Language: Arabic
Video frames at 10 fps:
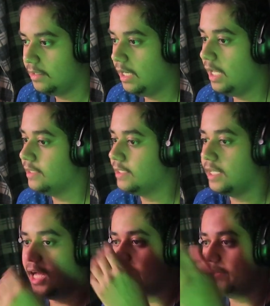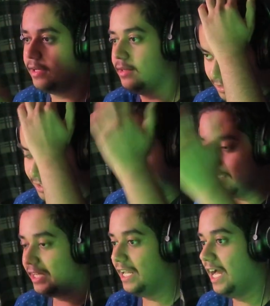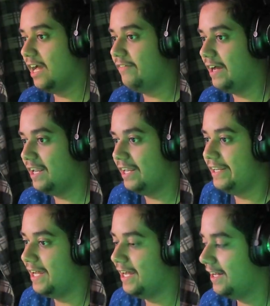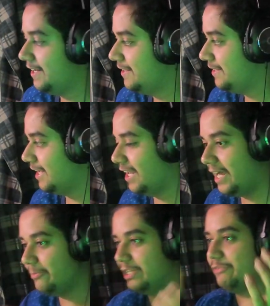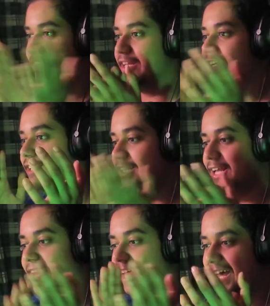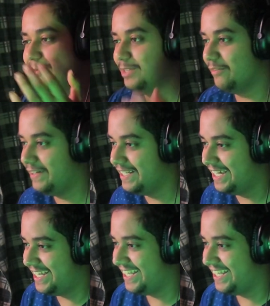الله يعطيك العافية يعطيك العافية على الانهاء الله على مدافعنا الله على مدافعنا